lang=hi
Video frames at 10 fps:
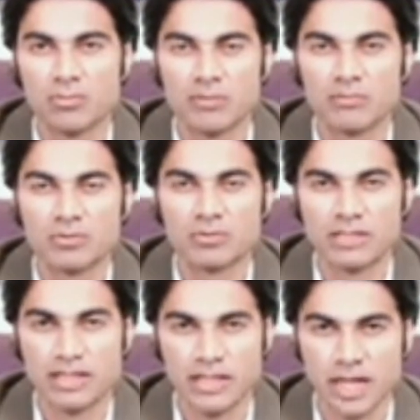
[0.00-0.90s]
और
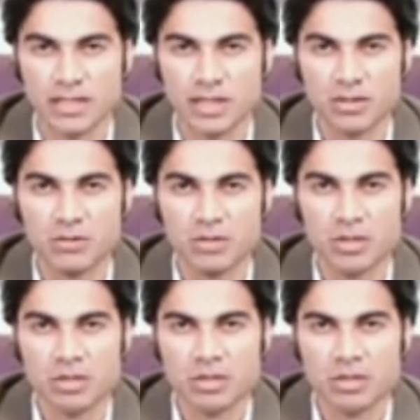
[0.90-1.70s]
परमेश्वर देख रहा है तेरे को